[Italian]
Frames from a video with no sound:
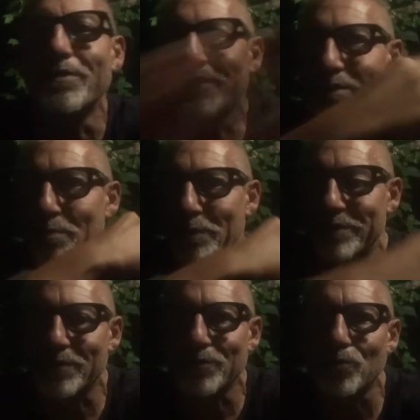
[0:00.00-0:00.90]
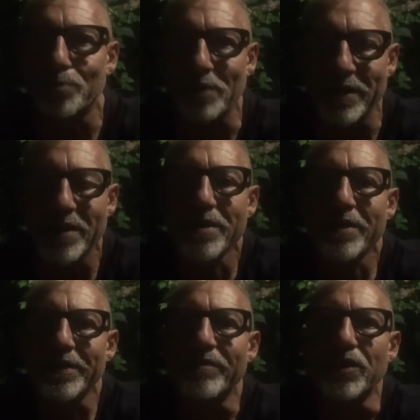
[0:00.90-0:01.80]
ci siamo presi il contropiede
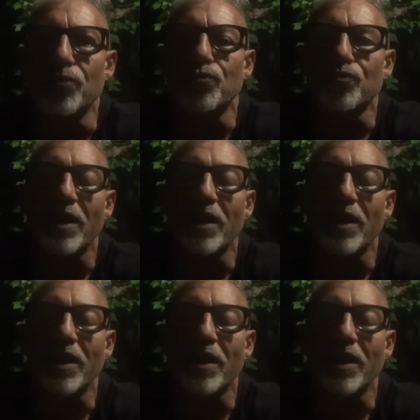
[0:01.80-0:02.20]
di Vinicius,